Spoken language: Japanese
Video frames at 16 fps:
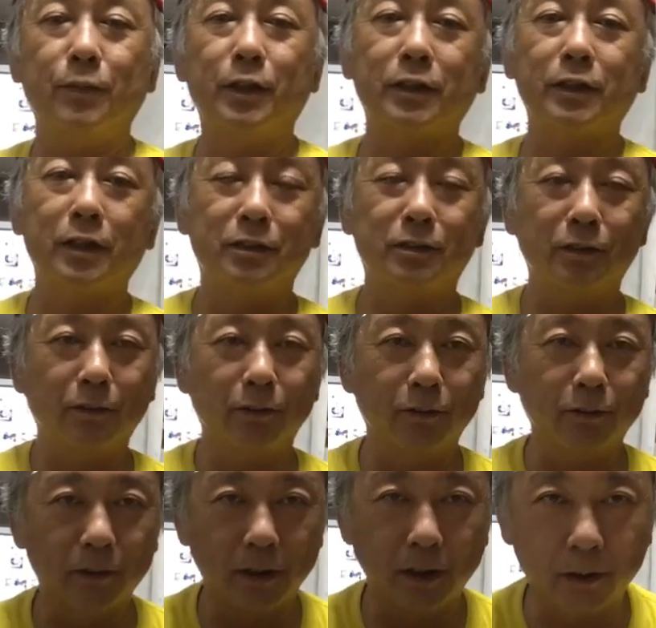また次の
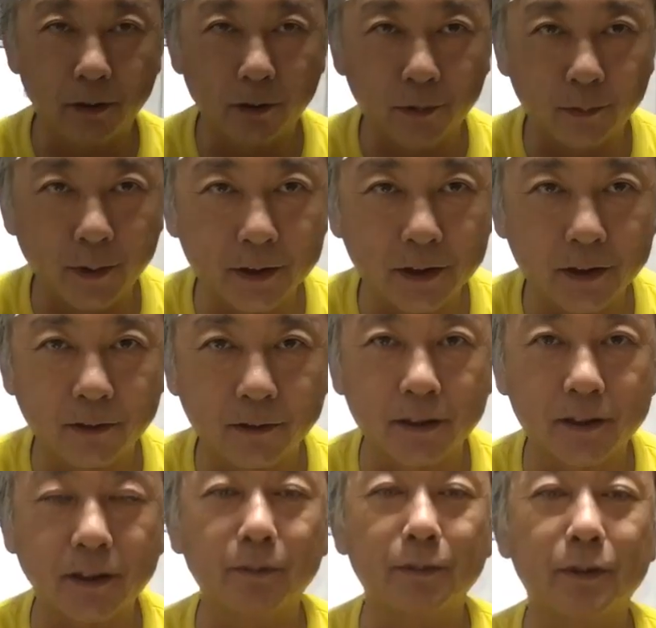動画お待ちく
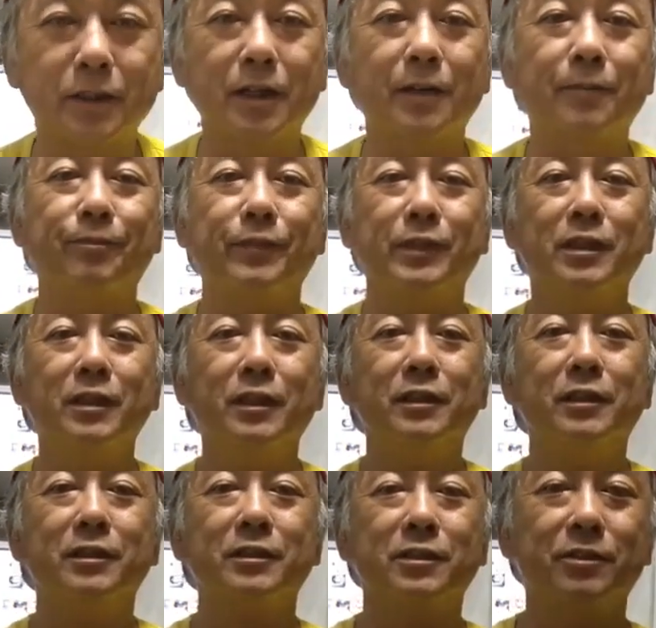ださいませ。
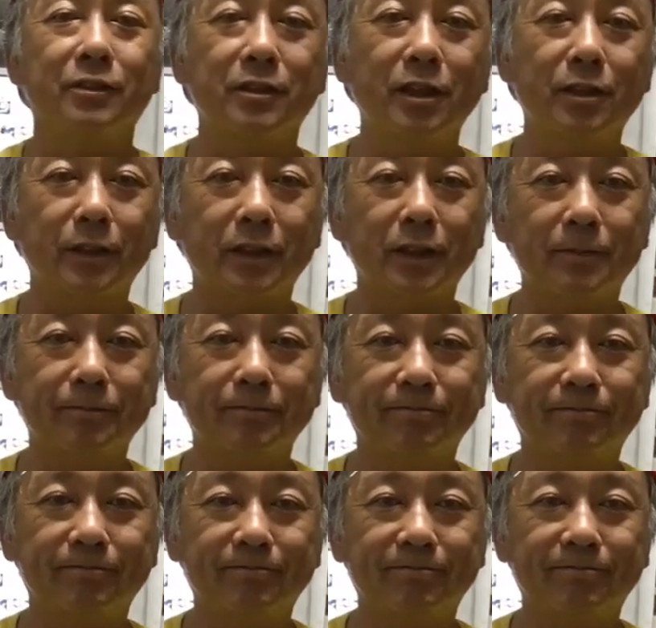それではまた。